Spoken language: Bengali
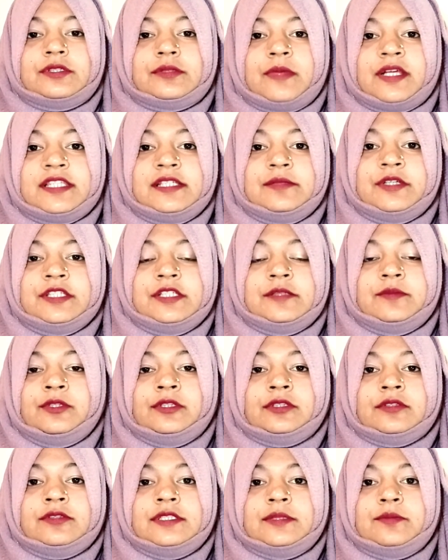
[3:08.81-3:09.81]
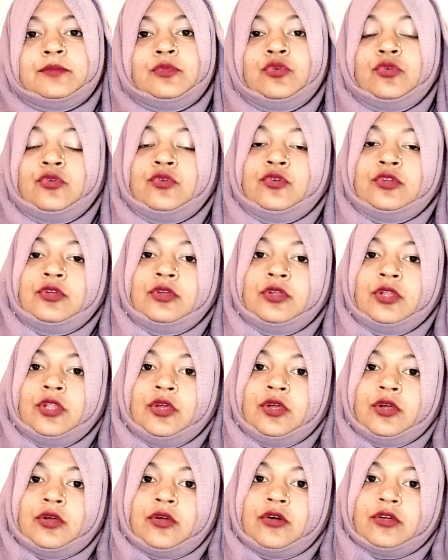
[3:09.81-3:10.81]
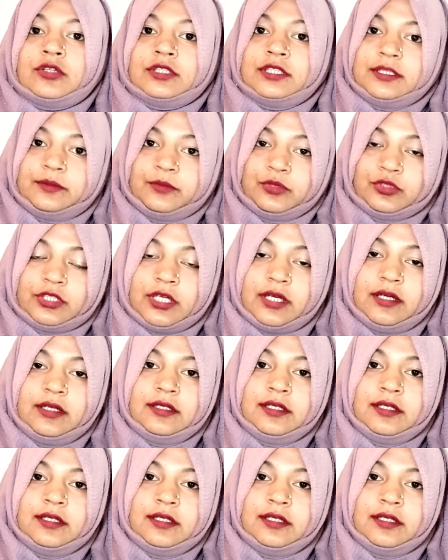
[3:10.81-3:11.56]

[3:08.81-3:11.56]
মাঝে মাঝে বলতো যে মঙ্গলকর দেবতা